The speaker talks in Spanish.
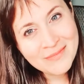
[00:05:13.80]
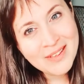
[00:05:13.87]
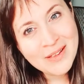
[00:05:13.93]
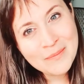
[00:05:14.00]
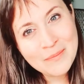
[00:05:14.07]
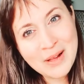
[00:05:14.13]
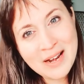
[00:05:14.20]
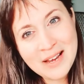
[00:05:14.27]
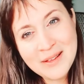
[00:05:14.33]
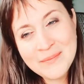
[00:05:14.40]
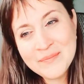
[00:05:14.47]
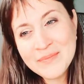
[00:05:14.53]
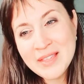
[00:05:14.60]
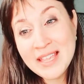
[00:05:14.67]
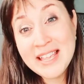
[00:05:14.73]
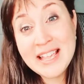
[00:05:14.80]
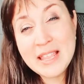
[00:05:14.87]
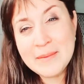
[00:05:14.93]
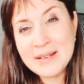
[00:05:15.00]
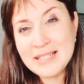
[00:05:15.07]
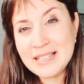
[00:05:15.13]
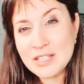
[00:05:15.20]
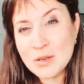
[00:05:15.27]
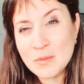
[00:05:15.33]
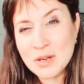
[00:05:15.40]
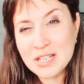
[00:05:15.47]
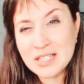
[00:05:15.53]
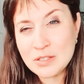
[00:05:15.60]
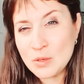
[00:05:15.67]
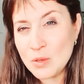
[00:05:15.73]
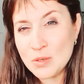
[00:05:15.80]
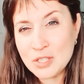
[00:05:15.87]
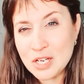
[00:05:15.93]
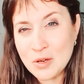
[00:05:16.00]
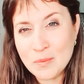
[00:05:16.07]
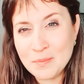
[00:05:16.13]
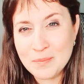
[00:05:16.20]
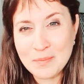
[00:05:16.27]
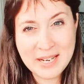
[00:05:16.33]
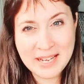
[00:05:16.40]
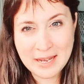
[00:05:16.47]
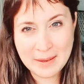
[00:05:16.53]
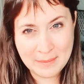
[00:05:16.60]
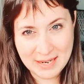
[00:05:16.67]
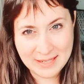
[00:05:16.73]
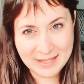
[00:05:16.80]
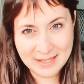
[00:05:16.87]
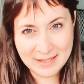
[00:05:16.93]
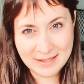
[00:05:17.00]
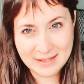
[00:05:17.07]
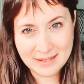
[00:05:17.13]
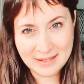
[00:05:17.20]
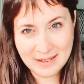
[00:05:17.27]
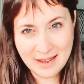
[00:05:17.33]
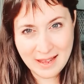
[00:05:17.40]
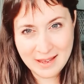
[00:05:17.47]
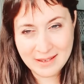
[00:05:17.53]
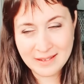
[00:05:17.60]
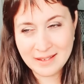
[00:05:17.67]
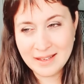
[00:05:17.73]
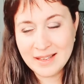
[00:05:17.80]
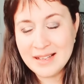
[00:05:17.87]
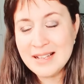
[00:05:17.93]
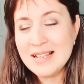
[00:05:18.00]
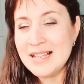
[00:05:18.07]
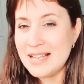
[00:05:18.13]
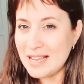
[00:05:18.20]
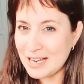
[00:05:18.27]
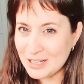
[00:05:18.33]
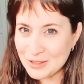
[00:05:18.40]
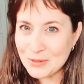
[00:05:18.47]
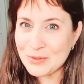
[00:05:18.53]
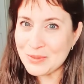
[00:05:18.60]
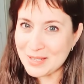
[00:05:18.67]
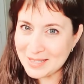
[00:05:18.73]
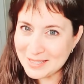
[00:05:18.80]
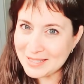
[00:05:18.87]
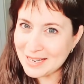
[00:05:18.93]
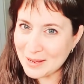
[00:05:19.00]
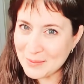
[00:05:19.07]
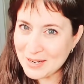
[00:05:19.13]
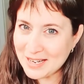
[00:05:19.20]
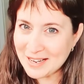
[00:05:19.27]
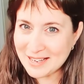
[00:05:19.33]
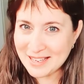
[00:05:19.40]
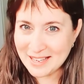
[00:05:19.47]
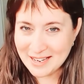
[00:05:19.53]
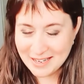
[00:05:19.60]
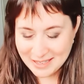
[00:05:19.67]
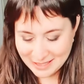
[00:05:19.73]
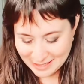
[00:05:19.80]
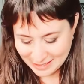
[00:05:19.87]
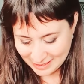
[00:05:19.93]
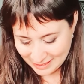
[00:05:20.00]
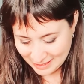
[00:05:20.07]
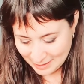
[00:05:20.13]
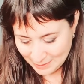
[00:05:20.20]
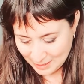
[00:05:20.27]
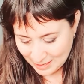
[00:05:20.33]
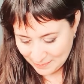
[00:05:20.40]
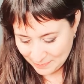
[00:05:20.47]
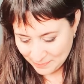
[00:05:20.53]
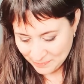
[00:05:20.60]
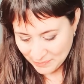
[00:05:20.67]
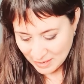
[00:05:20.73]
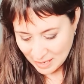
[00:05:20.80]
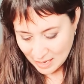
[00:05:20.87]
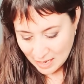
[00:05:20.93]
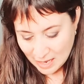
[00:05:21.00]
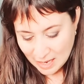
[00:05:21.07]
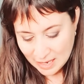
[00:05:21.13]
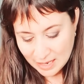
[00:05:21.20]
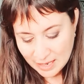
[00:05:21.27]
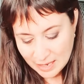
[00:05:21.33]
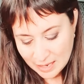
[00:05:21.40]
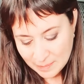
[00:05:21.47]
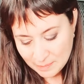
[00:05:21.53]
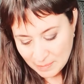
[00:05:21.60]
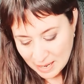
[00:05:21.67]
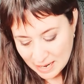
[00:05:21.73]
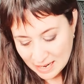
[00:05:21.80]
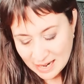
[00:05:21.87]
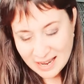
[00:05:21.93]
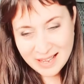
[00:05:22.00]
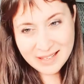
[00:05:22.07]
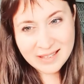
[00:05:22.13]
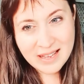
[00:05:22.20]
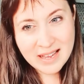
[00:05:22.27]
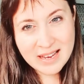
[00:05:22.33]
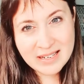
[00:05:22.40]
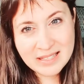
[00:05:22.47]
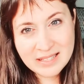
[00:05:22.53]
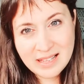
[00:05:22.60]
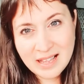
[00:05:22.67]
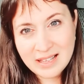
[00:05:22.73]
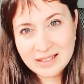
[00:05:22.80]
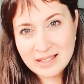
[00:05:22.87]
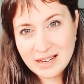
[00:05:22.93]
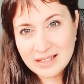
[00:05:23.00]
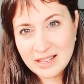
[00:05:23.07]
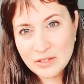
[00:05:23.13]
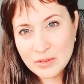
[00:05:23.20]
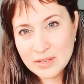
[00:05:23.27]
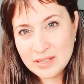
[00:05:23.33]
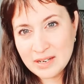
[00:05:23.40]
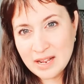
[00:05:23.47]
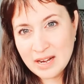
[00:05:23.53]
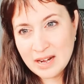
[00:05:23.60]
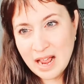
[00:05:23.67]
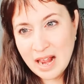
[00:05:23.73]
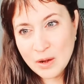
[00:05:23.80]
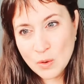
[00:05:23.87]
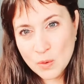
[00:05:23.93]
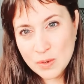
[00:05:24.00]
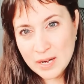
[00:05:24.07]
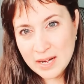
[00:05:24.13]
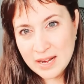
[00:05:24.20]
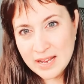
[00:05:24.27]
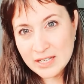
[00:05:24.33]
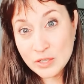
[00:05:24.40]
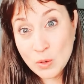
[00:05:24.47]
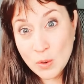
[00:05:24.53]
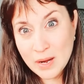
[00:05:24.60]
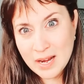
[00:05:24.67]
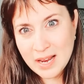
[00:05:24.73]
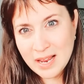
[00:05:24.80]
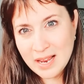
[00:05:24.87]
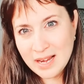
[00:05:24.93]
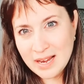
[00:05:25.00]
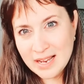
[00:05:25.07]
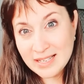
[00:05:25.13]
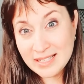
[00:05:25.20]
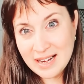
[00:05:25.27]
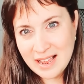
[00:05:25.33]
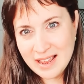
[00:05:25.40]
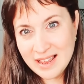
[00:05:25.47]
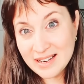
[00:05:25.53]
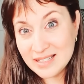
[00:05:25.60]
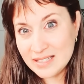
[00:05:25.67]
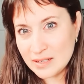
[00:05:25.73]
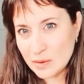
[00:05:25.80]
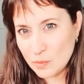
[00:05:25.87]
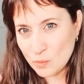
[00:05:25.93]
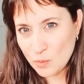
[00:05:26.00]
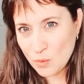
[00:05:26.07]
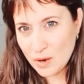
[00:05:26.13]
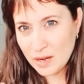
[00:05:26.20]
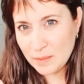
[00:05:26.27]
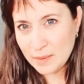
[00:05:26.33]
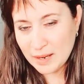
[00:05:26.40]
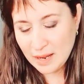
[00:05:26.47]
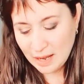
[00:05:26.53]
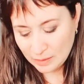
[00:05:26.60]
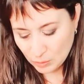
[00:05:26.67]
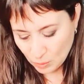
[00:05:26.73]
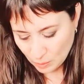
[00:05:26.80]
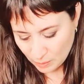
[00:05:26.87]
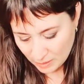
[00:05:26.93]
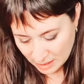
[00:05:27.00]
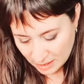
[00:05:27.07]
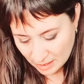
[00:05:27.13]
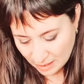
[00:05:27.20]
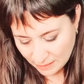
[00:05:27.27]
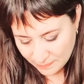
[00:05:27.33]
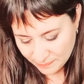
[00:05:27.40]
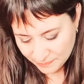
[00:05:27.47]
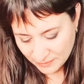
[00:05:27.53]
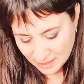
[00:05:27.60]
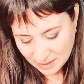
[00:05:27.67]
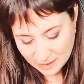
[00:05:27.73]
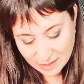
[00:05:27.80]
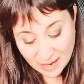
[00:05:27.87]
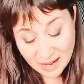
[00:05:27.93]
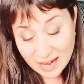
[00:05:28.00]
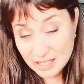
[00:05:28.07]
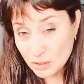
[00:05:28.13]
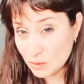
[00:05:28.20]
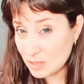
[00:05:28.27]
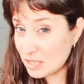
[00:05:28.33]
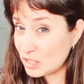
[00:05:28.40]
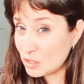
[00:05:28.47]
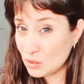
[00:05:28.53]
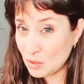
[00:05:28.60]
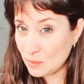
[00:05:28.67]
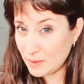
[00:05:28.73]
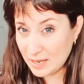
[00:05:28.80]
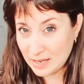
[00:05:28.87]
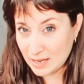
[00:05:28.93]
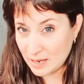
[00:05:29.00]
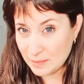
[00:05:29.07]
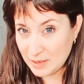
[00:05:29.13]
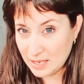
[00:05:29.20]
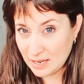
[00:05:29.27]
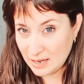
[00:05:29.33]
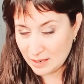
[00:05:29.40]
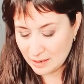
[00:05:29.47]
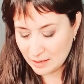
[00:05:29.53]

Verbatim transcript: ¿vale? Y cada vez es como que todo se complica más, ¿eh? Entonces, a ver qué quieres, Libra. Y para la gente que está tratando de tener algo con el ex o que el ex, la ex, vuelve a tu vida, te dice, las cosas no van a caminar